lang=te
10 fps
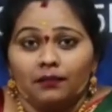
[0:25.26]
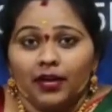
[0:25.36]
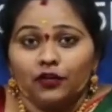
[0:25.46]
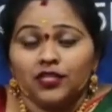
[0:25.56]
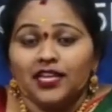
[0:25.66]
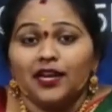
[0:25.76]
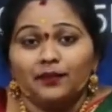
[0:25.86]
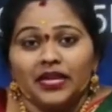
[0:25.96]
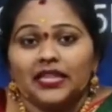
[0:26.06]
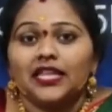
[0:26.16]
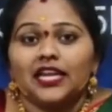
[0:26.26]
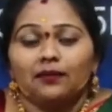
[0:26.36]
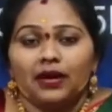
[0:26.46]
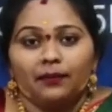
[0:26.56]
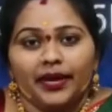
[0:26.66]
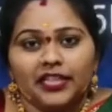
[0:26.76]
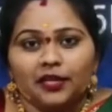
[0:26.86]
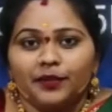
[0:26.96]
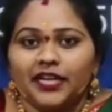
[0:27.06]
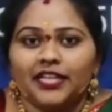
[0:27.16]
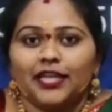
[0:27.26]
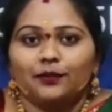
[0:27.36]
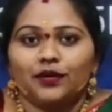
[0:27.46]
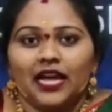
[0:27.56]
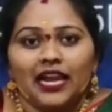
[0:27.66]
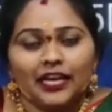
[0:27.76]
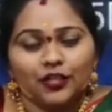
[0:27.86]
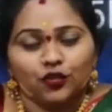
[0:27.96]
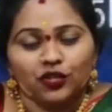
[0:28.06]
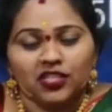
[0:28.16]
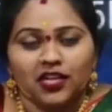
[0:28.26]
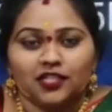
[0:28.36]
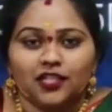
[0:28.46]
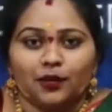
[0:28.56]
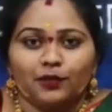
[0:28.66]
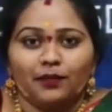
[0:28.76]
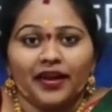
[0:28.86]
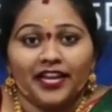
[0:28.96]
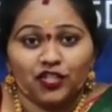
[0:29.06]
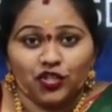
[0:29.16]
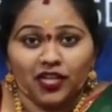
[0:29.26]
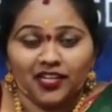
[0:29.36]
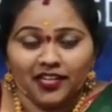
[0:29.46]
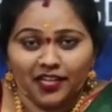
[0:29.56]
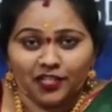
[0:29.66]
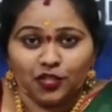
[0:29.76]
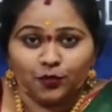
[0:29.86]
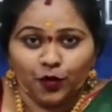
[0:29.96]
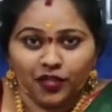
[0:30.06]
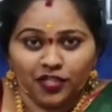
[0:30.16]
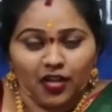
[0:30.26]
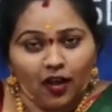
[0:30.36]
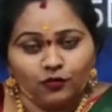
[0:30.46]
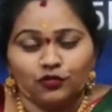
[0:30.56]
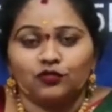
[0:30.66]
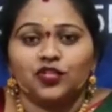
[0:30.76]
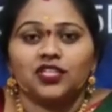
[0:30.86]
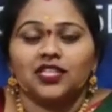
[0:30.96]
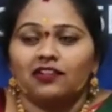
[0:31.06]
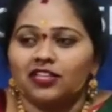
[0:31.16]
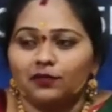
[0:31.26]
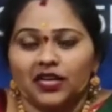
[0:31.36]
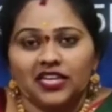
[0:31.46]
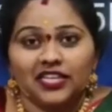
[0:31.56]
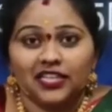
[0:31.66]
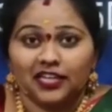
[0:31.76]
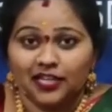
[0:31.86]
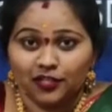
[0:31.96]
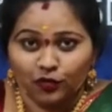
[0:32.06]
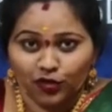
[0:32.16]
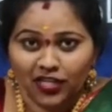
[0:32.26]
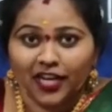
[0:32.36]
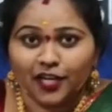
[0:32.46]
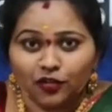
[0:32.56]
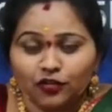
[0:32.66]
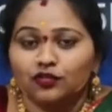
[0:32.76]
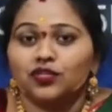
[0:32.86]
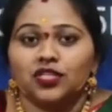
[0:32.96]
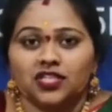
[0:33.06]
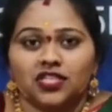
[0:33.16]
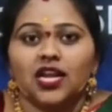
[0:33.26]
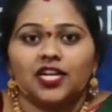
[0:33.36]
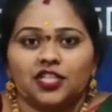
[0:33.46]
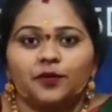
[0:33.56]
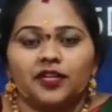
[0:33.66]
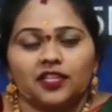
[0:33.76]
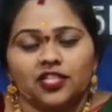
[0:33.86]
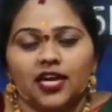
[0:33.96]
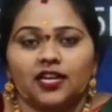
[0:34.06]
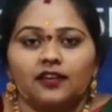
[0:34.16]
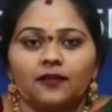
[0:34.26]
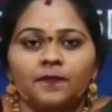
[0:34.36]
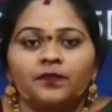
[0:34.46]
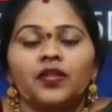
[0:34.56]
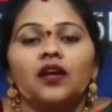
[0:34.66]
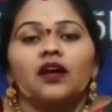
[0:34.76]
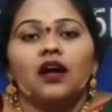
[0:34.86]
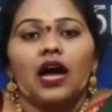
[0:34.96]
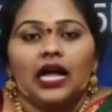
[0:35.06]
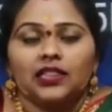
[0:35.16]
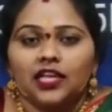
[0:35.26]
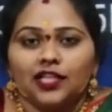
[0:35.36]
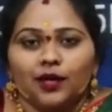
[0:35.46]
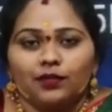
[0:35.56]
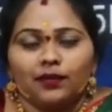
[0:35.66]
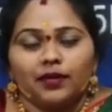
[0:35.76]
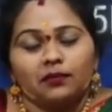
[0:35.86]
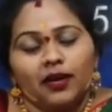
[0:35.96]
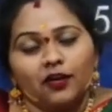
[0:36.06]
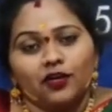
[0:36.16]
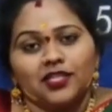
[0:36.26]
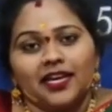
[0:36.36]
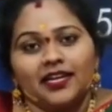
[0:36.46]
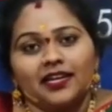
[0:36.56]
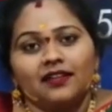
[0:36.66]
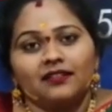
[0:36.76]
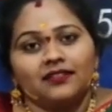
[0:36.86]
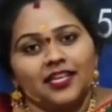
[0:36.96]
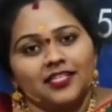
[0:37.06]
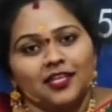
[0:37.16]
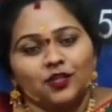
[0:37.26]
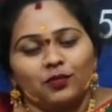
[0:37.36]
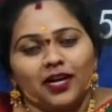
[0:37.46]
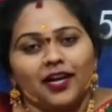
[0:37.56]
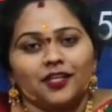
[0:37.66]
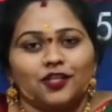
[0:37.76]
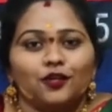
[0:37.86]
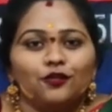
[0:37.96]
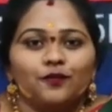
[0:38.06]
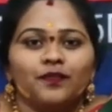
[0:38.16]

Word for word: మరొకసారి మీ అందరికీ మా మైత్రి మీడియా తరఫున అలాగే జ్యోతి టాక్స్ తరఫున మా ఎస్జిఎల్ అండ్ క్రియేషన్స్ ప్రొడక్షన్ హౌస్ నుంచి తర్వాత మా గీతి గ్రిల్స్ కొత్తగా ఈ రోజు నుంచి స్టార్ట్ చేయబోతున్న ఛానల్ అందరి తరఫున మీకు మరొకసారి దసరా శుభాకాంక్షలు